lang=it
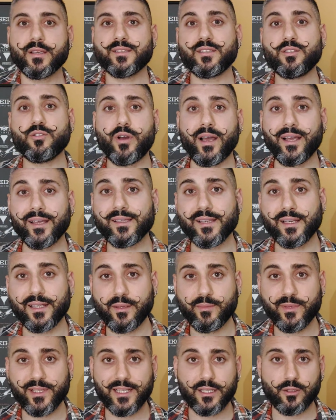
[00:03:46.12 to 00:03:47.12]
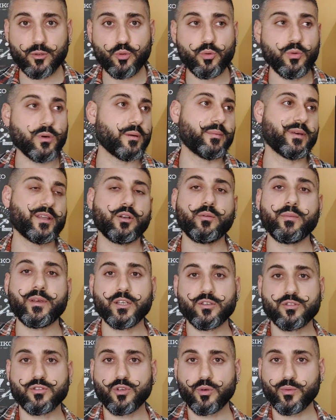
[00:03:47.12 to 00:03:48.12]
sino anche alle 1200,
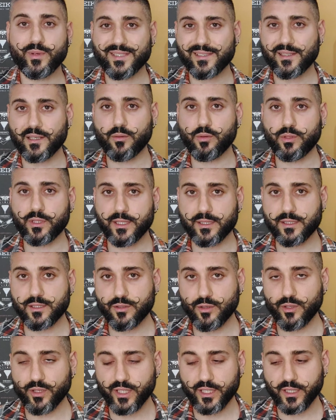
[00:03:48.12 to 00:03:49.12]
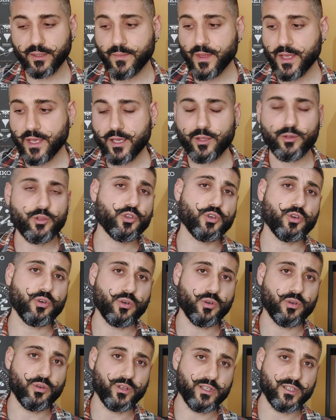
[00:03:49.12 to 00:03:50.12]
perlomeno sono queste le quotazioni che
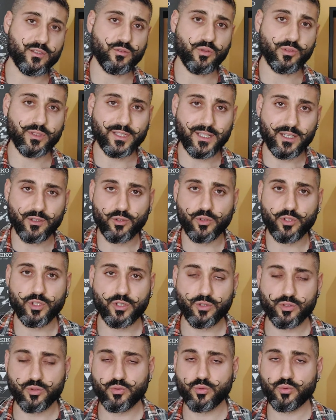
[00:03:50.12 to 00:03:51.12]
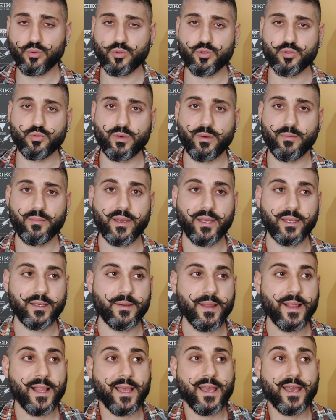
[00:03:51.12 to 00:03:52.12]
ho riscontrato io su, su
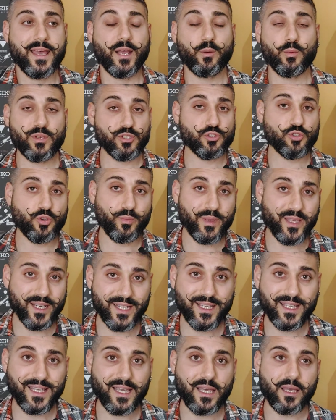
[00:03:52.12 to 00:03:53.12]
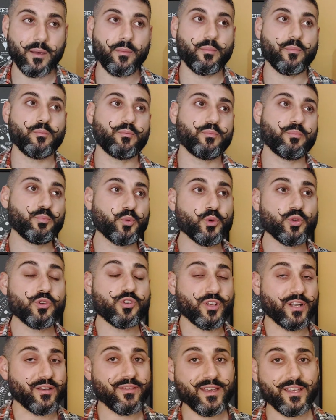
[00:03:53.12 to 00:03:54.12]
eBay. E questo perché pur
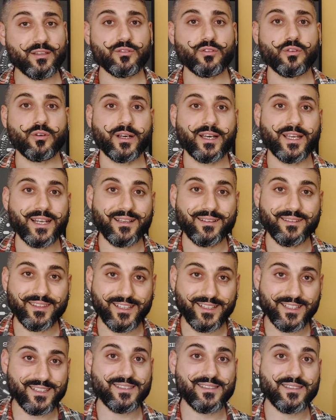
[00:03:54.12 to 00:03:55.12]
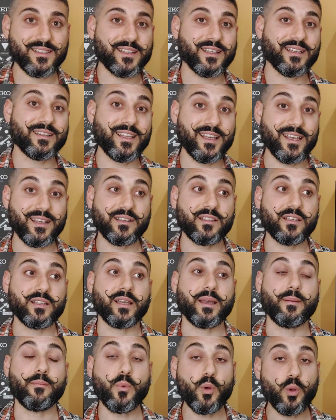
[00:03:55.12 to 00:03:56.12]
non avendo caratteristiche
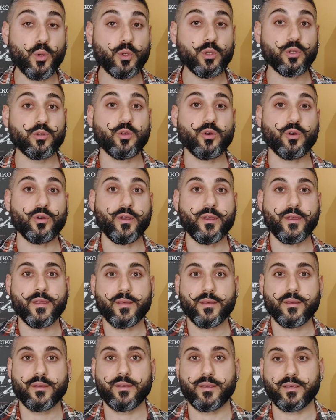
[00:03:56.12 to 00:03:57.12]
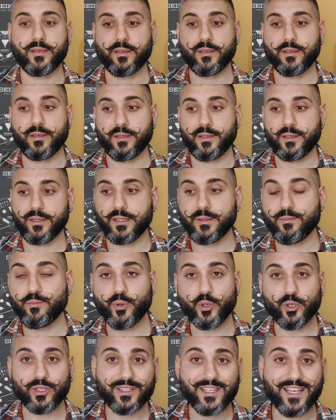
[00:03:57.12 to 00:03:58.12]
tecniche molto eh,
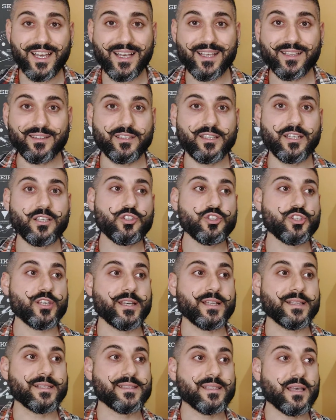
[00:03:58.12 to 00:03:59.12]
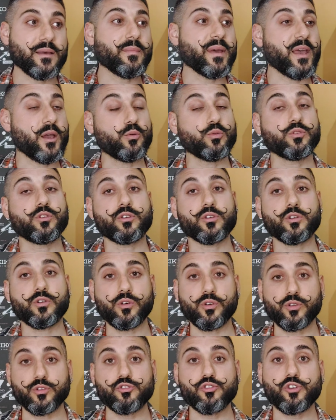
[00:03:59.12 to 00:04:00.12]
importanti e eccelse, beh, un
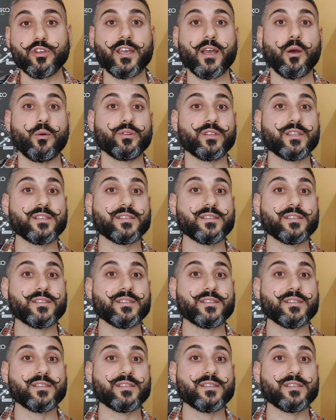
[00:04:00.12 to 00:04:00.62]
orologio che ha un